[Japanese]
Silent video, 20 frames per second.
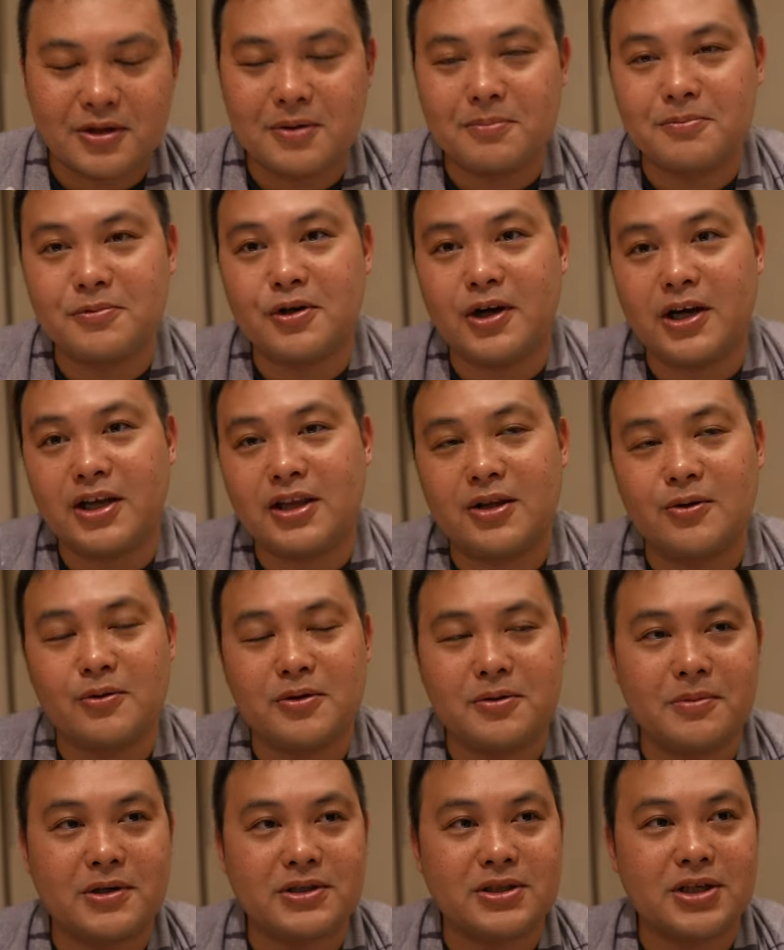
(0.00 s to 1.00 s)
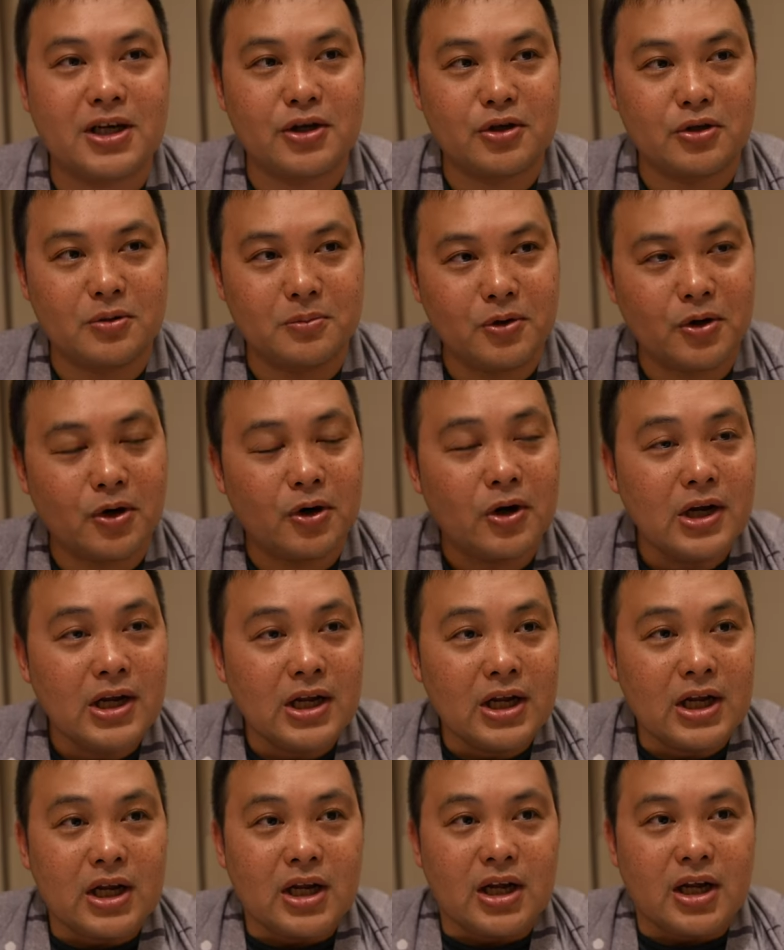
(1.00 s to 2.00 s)
天風呂入っておりましたけれども、
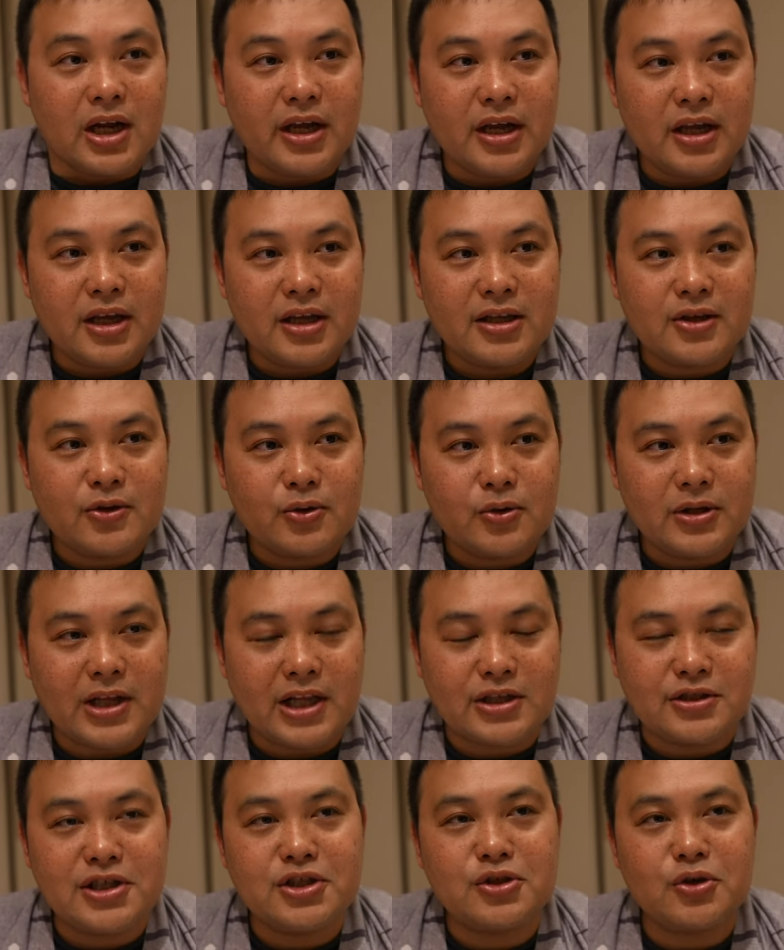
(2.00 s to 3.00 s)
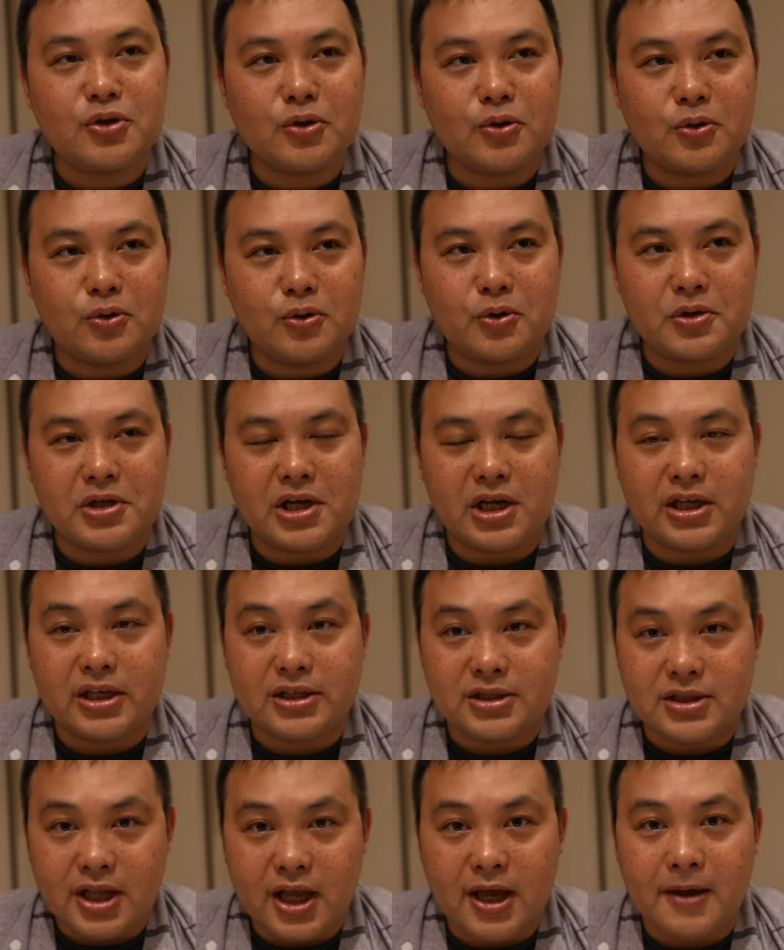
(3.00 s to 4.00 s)
脱衣所のところにはで
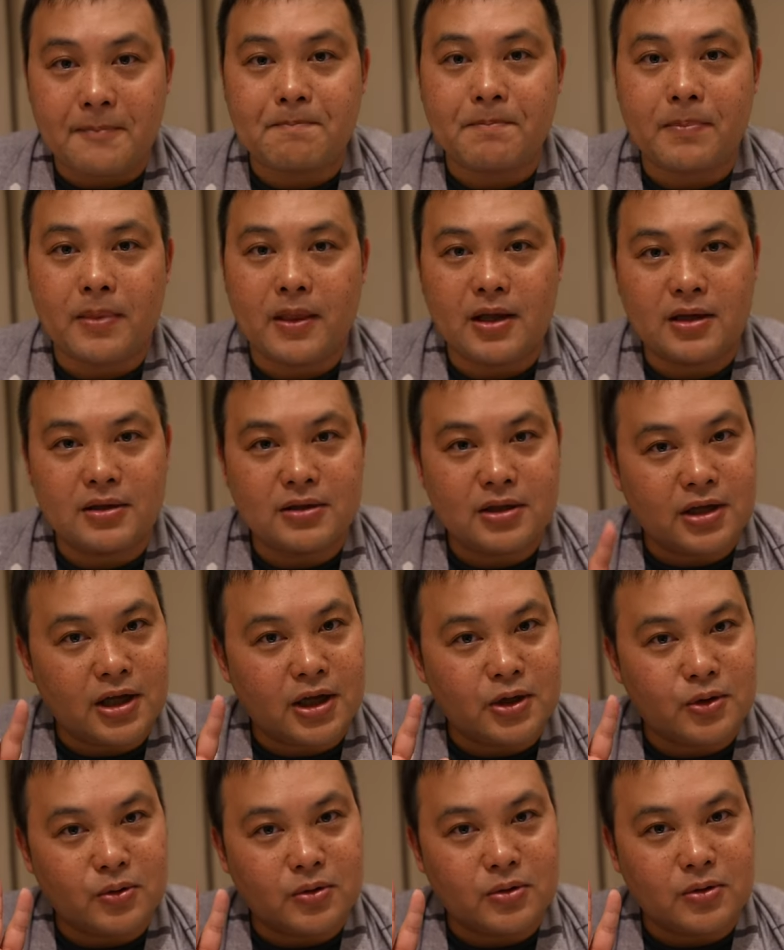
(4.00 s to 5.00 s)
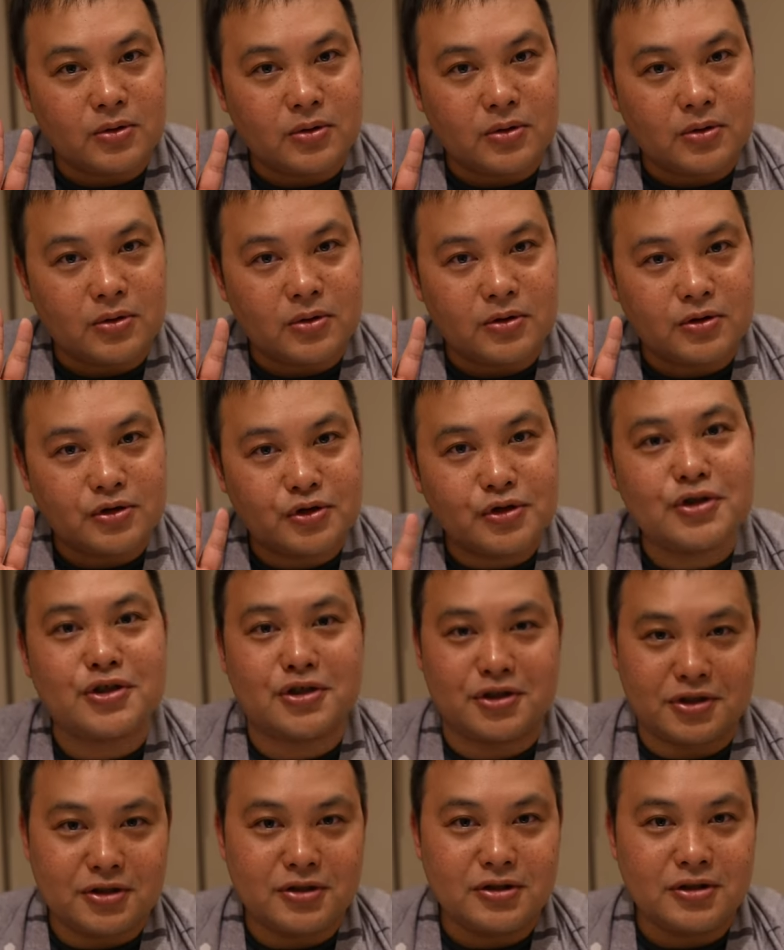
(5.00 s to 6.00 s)
すね、
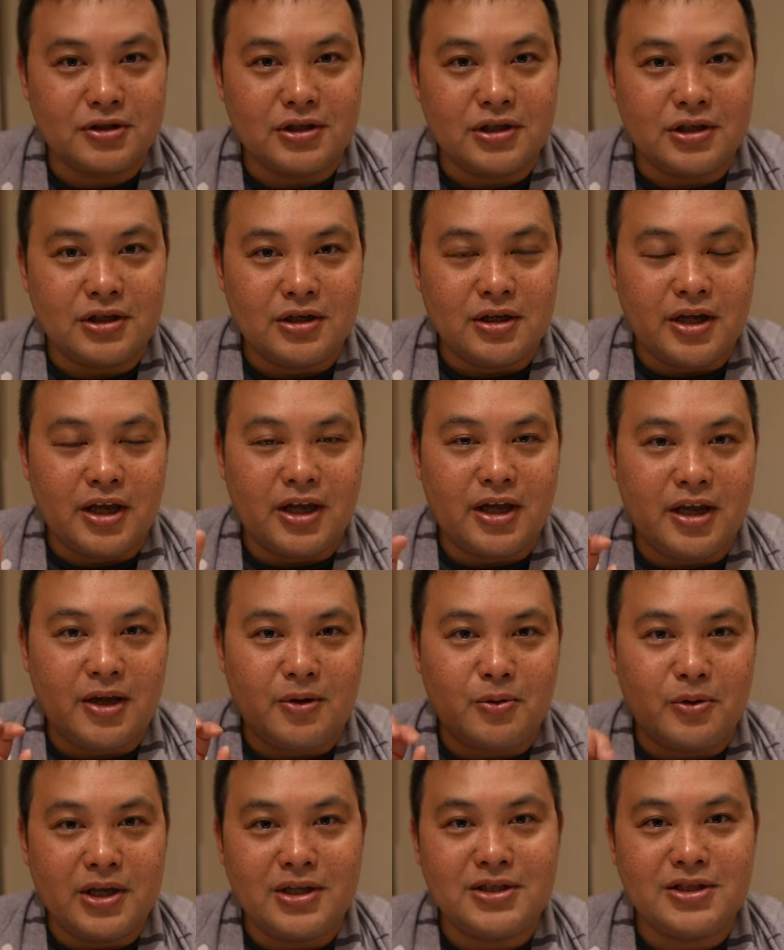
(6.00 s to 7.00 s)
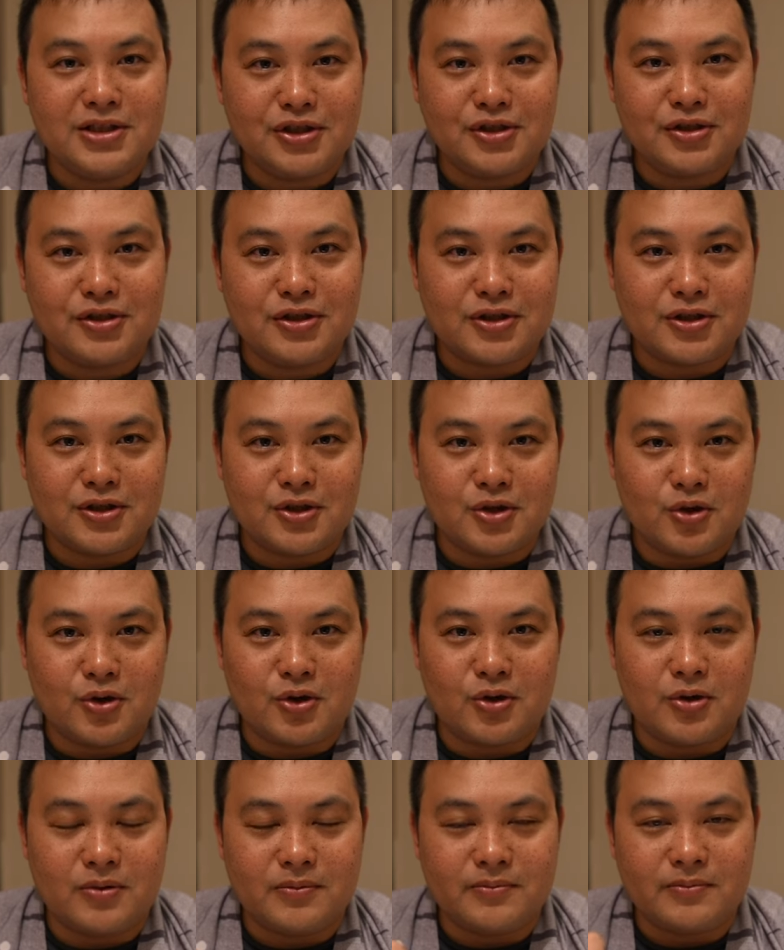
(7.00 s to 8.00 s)
ジュース、オレンジジュース
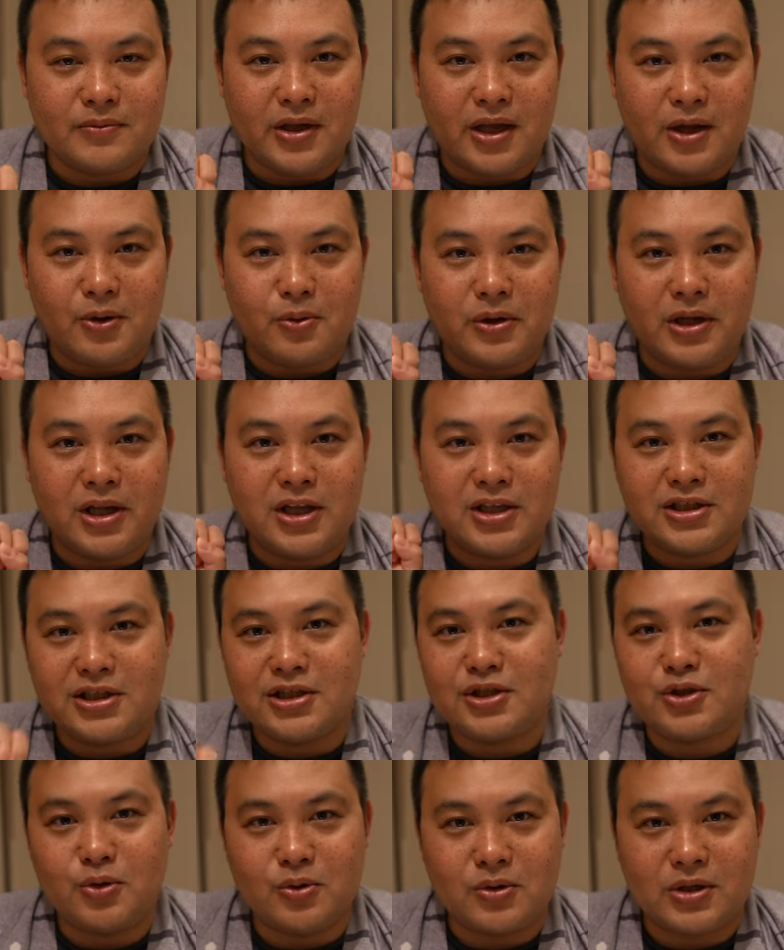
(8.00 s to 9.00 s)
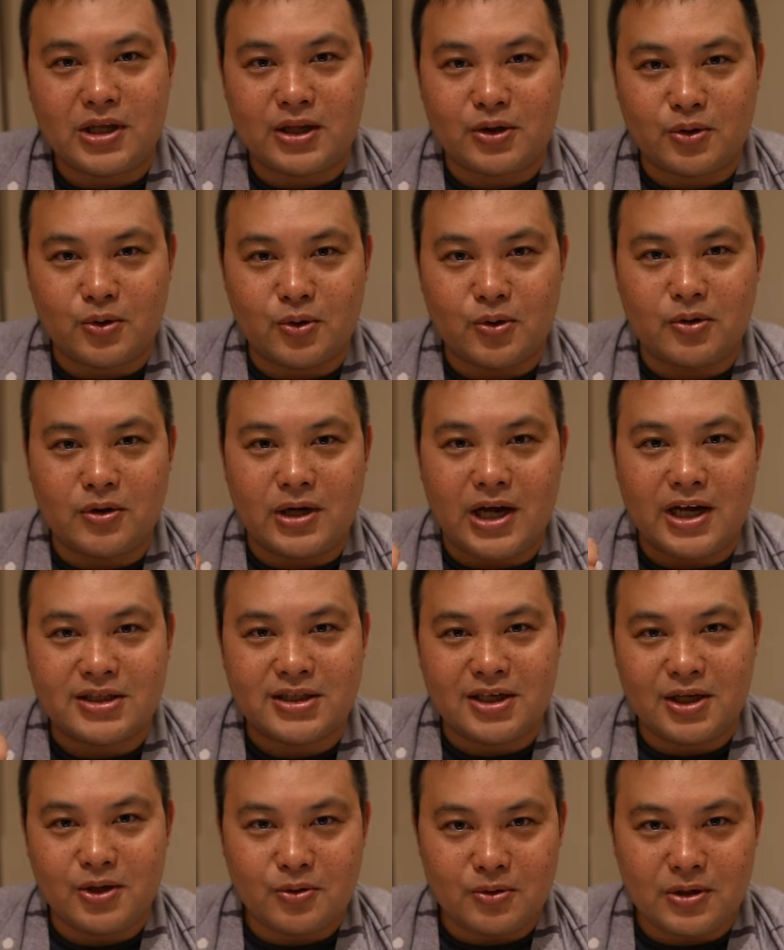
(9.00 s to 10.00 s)
と、オレンジソーダと
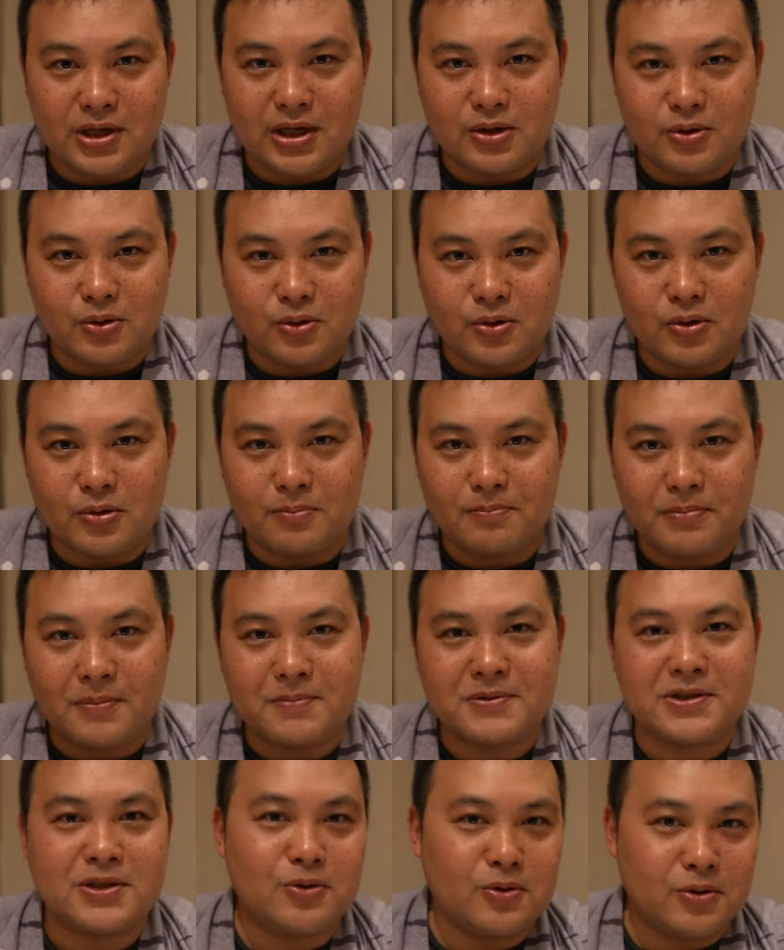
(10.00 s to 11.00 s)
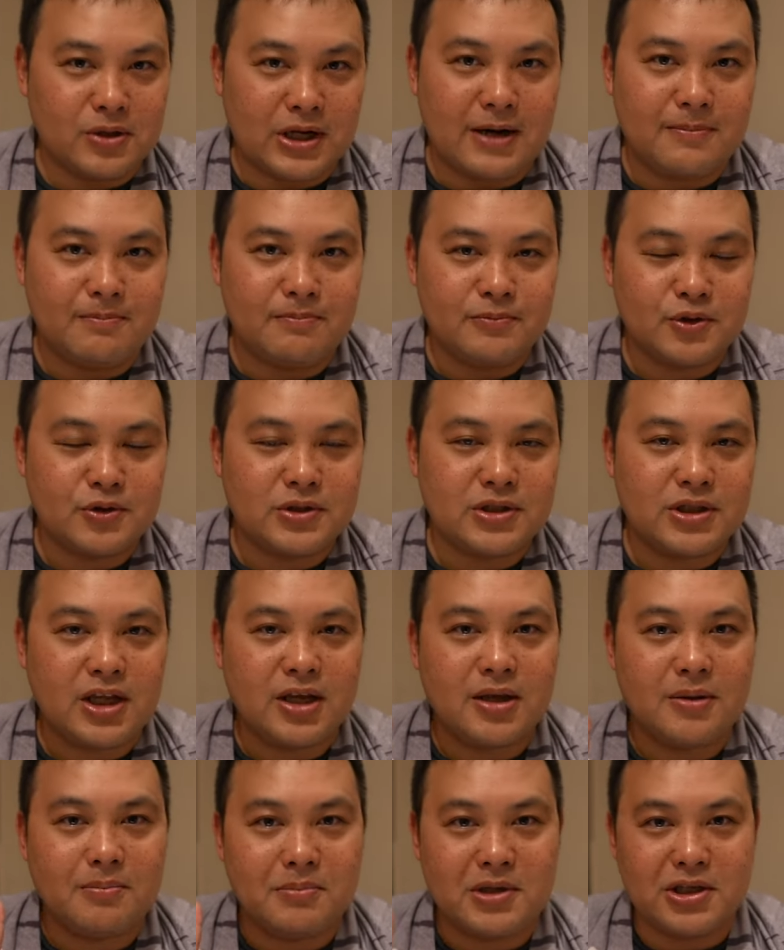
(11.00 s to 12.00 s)
アセロラとペプシコーラ、そし
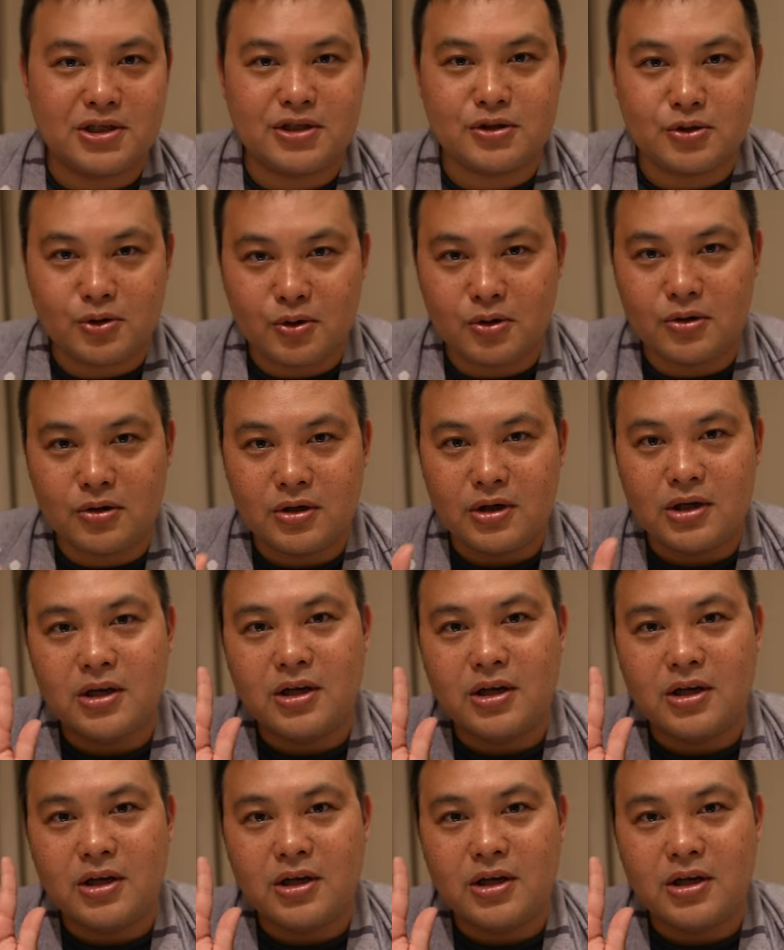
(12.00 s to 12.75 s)
て水と